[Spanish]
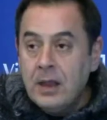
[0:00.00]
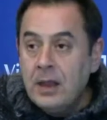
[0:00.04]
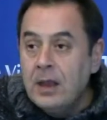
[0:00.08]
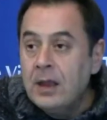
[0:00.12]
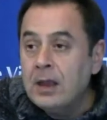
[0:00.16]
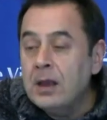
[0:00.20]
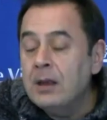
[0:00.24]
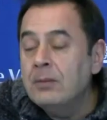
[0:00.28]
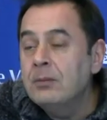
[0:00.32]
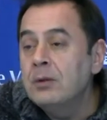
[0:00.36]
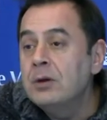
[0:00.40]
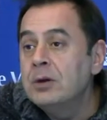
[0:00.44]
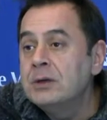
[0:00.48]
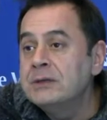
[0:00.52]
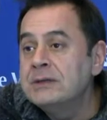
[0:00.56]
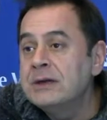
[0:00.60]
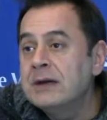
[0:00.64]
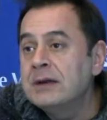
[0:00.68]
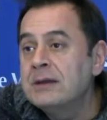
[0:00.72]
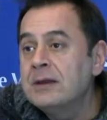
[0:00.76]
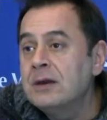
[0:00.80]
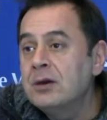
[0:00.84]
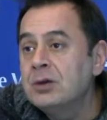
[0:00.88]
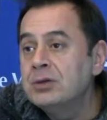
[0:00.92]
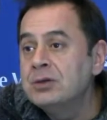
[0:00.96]
En cambio, el
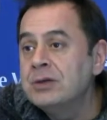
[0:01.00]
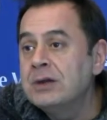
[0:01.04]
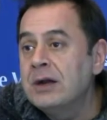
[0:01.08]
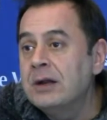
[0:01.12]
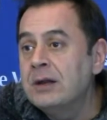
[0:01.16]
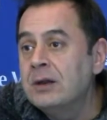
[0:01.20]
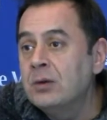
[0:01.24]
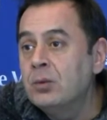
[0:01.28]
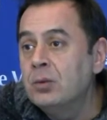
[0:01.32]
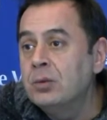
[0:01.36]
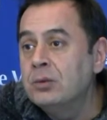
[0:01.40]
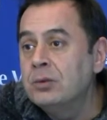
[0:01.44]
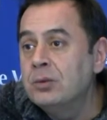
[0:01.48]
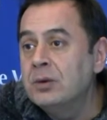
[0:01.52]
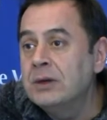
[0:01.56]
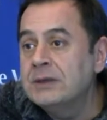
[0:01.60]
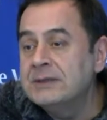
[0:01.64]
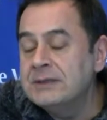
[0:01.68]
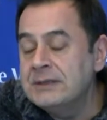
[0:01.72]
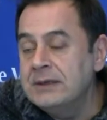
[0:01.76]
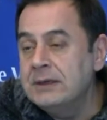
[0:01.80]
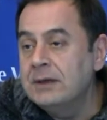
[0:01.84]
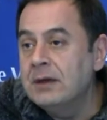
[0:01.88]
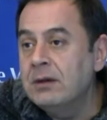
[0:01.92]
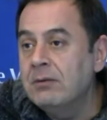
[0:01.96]
secretario general de Cultura
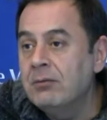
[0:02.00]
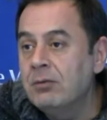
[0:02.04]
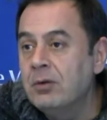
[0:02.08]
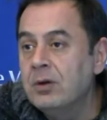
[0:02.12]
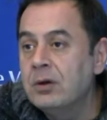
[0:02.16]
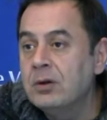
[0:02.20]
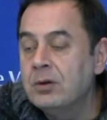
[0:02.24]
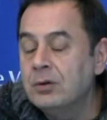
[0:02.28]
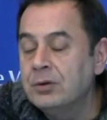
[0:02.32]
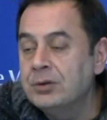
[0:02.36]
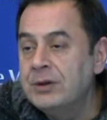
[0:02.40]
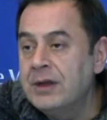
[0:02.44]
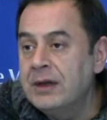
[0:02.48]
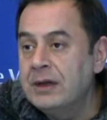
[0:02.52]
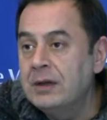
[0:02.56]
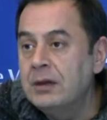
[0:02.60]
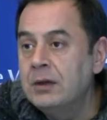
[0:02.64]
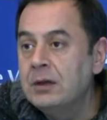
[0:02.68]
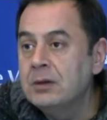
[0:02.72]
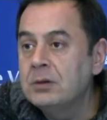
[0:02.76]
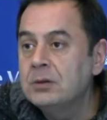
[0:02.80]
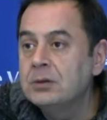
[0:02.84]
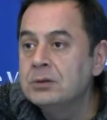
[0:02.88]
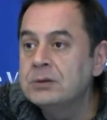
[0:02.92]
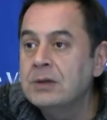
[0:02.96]
sí que fue con
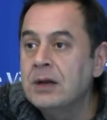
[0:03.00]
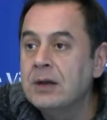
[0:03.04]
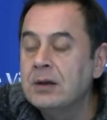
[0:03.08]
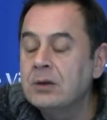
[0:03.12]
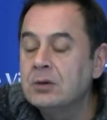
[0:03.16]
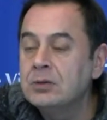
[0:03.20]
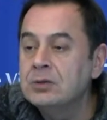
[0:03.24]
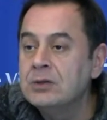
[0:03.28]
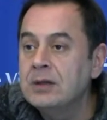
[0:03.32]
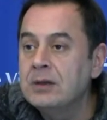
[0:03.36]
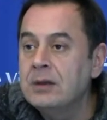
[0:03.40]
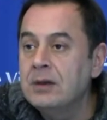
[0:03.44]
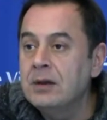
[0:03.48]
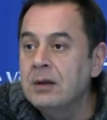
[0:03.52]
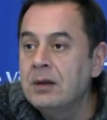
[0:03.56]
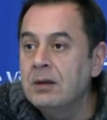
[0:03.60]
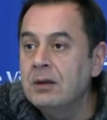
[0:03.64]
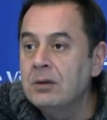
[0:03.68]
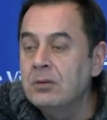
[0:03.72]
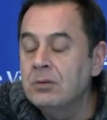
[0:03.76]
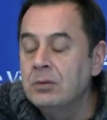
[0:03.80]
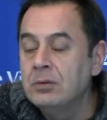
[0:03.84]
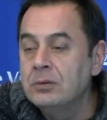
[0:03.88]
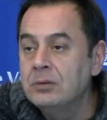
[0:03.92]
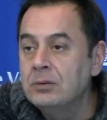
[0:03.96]
técnicos de la Consellería
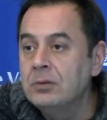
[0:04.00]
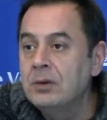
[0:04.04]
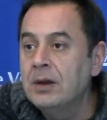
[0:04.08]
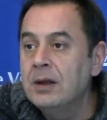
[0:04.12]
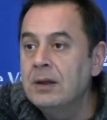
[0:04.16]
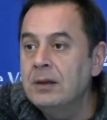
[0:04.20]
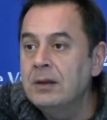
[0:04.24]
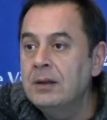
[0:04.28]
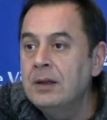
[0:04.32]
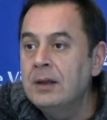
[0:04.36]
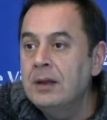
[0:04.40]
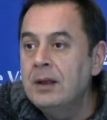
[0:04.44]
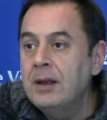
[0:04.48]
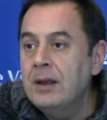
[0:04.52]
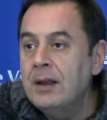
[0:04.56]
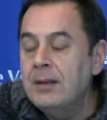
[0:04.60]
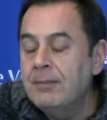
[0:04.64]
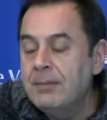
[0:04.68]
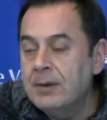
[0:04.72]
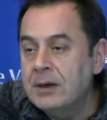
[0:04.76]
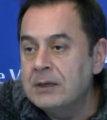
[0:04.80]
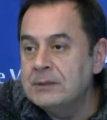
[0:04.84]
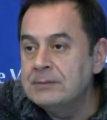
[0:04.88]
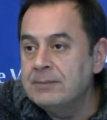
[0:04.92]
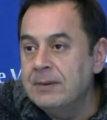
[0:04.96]
de Cultura
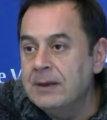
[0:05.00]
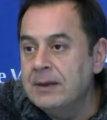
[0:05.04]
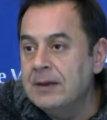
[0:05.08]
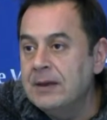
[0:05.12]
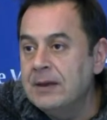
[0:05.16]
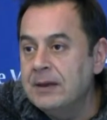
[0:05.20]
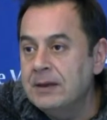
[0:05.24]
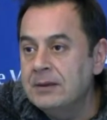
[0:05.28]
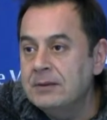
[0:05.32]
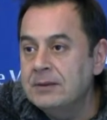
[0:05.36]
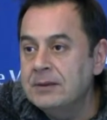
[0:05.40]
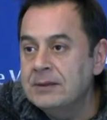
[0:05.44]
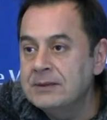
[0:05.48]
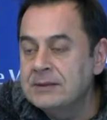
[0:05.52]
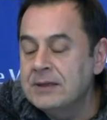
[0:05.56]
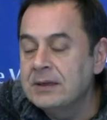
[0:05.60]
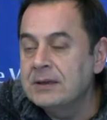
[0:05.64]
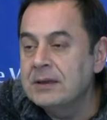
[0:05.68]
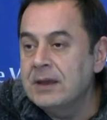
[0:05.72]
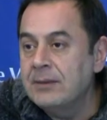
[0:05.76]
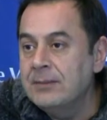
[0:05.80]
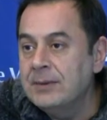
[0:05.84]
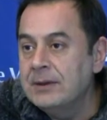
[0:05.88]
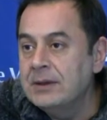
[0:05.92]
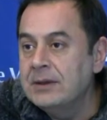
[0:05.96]
para explicar
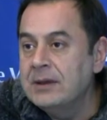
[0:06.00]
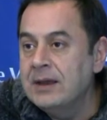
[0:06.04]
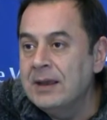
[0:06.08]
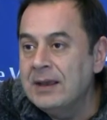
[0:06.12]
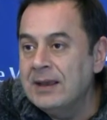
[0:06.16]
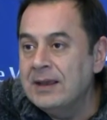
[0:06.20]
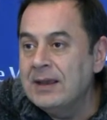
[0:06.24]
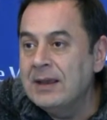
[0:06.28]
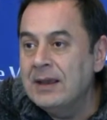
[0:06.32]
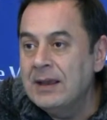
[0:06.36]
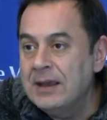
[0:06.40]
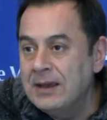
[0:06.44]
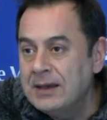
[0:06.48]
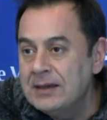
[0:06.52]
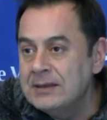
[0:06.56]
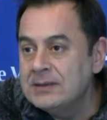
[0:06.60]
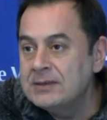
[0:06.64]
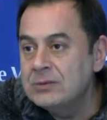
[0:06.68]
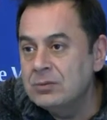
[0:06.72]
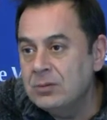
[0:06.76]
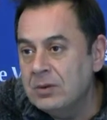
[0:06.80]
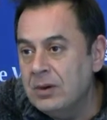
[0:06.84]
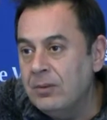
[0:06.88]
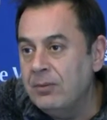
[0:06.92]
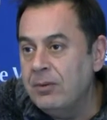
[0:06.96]
exactamente qué
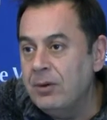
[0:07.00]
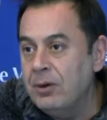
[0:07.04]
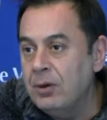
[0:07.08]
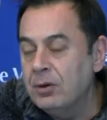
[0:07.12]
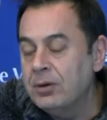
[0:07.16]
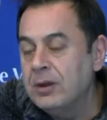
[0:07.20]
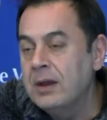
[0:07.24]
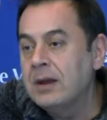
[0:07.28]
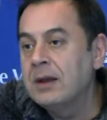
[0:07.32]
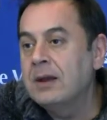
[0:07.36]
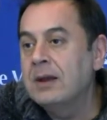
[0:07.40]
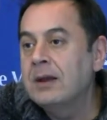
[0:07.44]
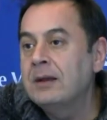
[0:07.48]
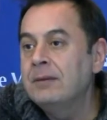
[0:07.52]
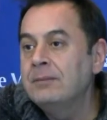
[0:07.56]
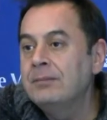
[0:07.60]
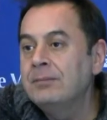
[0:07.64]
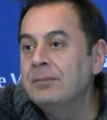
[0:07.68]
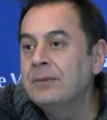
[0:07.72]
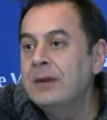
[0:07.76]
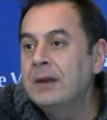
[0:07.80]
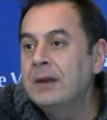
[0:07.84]
es una biblioteca,